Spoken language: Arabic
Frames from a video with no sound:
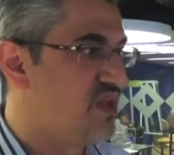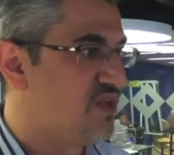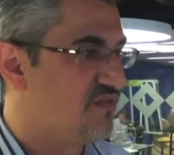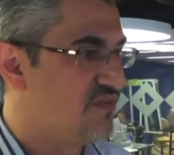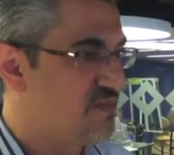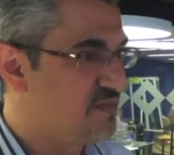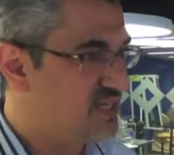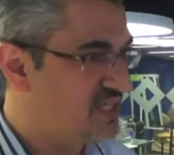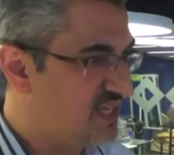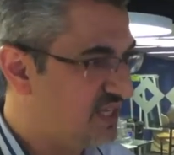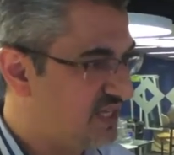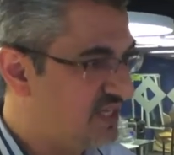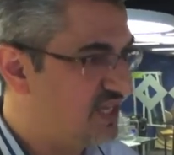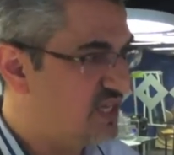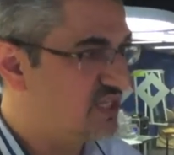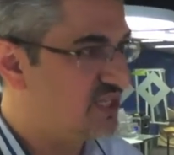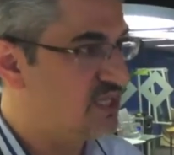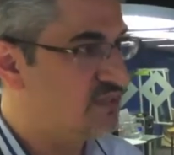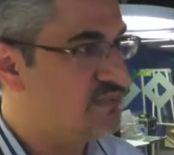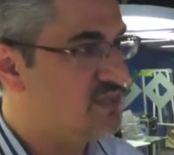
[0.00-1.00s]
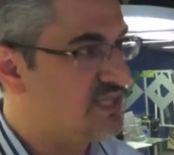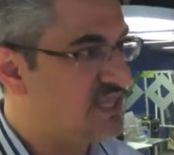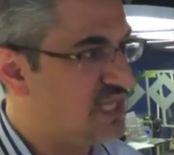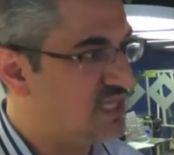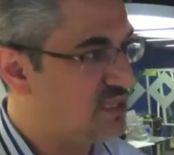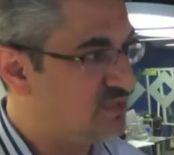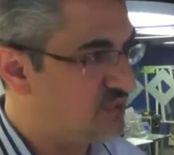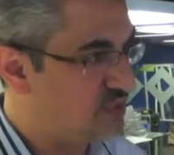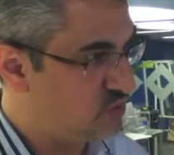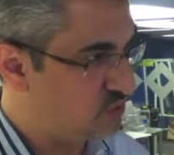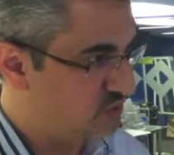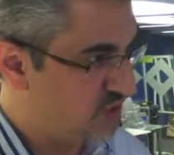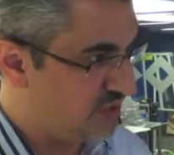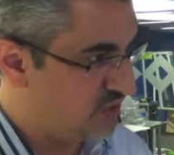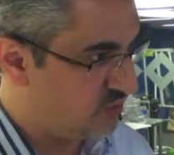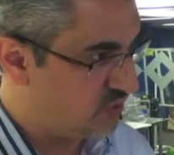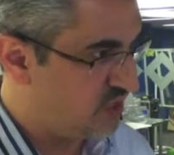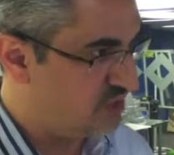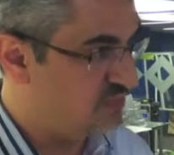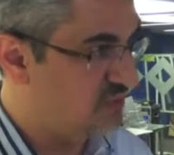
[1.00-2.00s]
فمشاريعنا كثير من تحت المسؤوليه
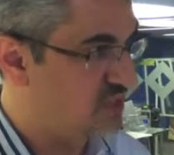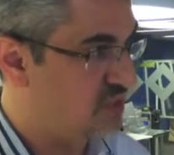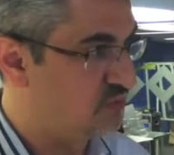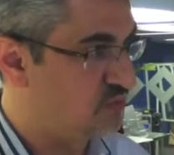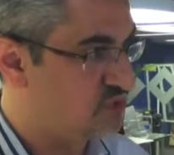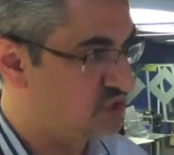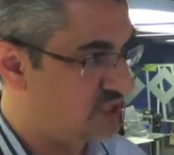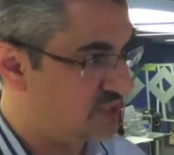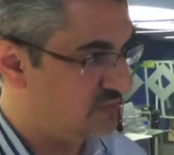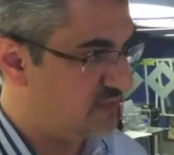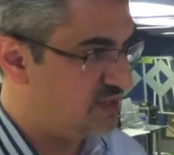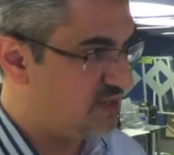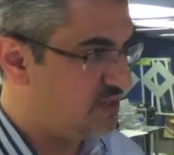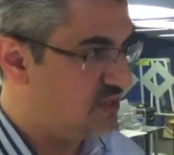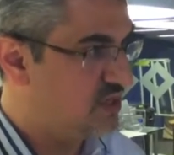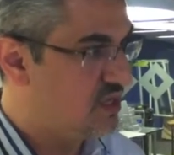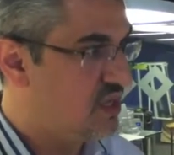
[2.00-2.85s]
وخدمه المجتمع عم